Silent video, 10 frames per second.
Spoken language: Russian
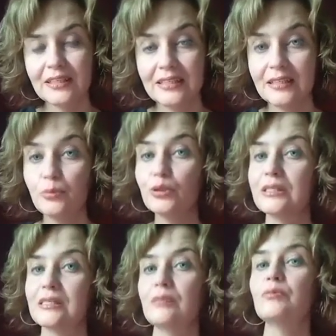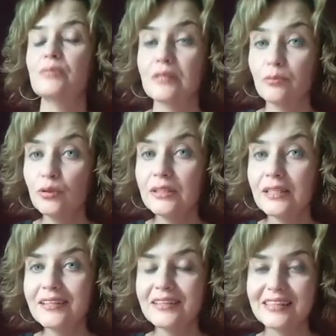для работы с самим собой,
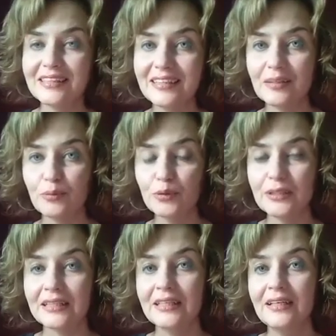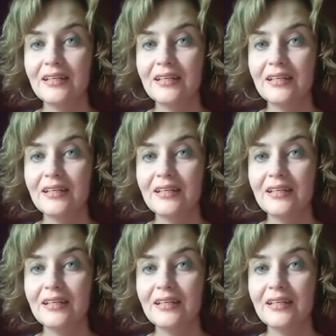так и для работы